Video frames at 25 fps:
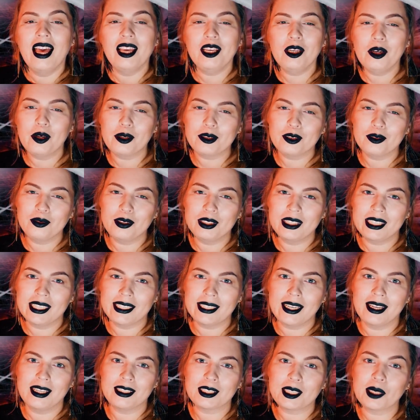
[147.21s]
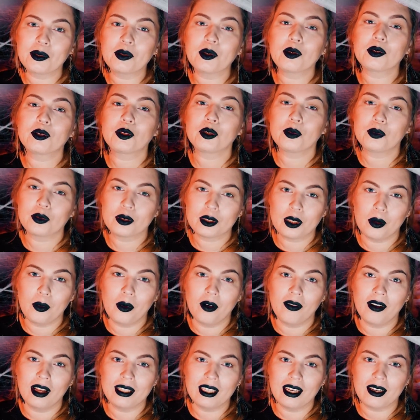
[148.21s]
I oczywiście zachęcam do
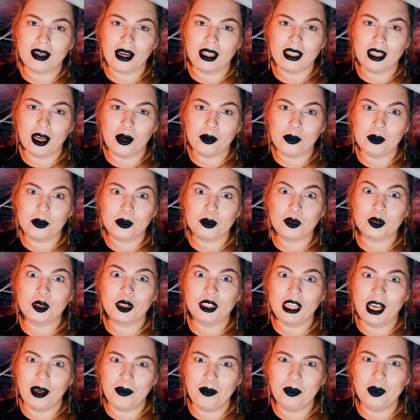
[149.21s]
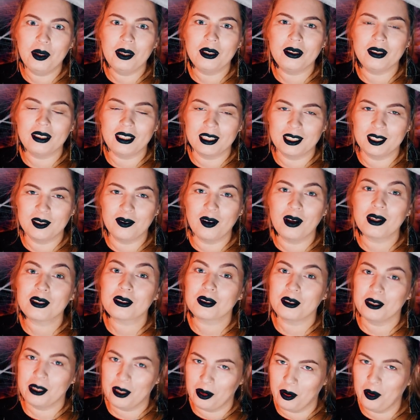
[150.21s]
subskrybowania kanału, żeby nic
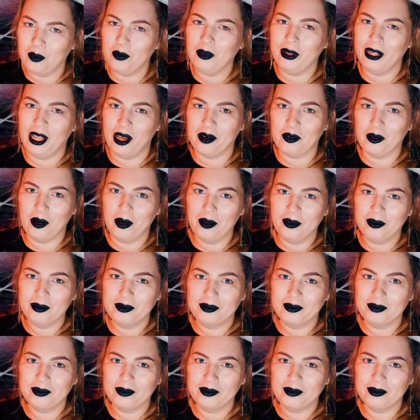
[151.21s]
Was nie ominęło.